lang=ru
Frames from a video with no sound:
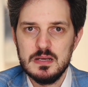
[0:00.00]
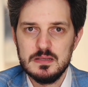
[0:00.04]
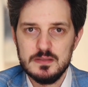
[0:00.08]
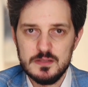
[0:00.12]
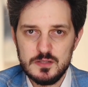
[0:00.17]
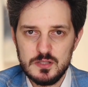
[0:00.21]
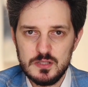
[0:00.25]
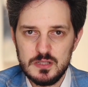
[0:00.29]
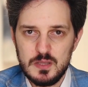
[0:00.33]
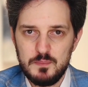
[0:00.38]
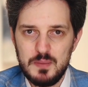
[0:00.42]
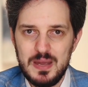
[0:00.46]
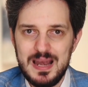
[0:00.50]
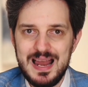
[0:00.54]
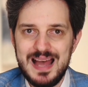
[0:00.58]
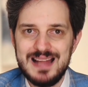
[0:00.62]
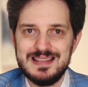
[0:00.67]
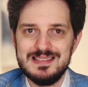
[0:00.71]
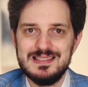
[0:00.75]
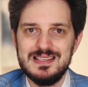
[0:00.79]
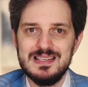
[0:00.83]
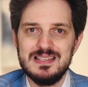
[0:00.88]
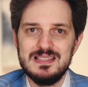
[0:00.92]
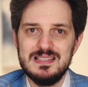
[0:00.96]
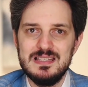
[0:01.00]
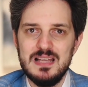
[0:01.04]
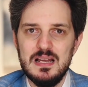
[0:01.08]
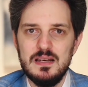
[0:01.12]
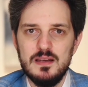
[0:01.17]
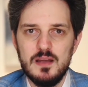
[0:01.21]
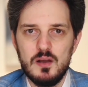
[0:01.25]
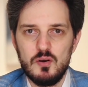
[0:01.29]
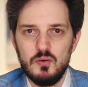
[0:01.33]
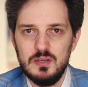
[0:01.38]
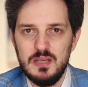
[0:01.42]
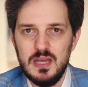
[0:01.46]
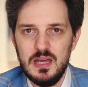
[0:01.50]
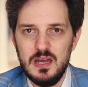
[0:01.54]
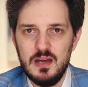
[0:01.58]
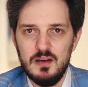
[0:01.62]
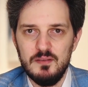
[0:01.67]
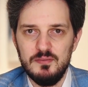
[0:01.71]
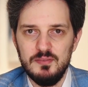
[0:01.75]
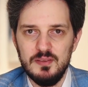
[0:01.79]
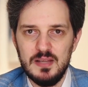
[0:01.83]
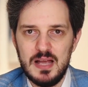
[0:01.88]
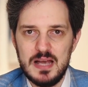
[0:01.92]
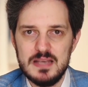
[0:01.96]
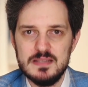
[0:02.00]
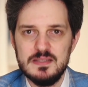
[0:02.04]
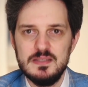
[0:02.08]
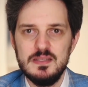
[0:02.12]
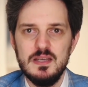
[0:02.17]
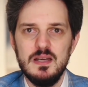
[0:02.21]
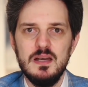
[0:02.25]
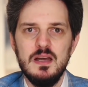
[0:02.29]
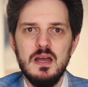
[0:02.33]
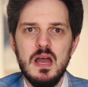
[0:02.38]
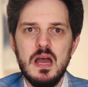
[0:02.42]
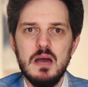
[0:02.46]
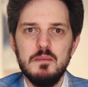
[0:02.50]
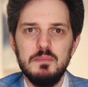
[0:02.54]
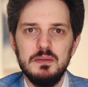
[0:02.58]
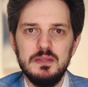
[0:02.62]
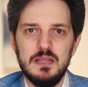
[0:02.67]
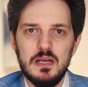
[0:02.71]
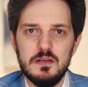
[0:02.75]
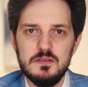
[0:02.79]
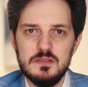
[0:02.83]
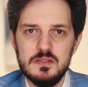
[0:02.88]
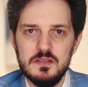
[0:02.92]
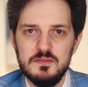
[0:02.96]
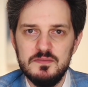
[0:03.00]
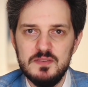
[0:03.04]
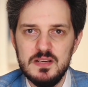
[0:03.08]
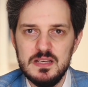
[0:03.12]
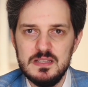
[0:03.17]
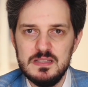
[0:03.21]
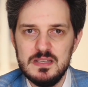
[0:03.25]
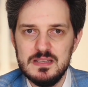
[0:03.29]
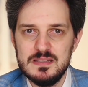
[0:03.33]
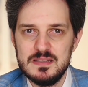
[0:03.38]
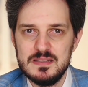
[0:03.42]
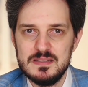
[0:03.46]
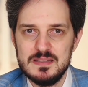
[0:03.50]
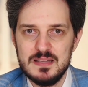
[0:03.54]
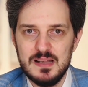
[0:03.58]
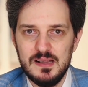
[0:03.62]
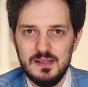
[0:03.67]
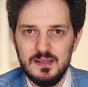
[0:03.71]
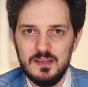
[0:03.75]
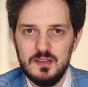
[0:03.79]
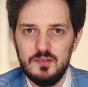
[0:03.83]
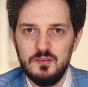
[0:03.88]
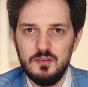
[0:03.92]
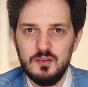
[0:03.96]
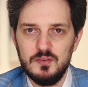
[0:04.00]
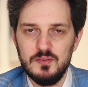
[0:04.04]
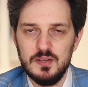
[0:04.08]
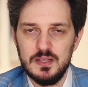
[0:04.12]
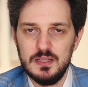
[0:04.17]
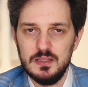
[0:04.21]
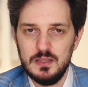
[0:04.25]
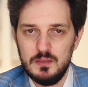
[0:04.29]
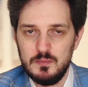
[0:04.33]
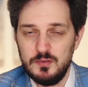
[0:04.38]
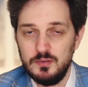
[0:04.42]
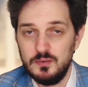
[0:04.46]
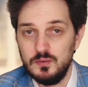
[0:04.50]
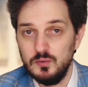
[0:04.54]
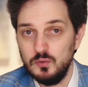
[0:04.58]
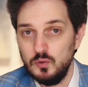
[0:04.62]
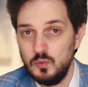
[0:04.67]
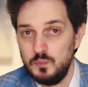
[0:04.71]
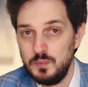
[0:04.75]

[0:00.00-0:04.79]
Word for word: За счет апелляции к сильной руке власти пытаются выйти из идеологического и экономического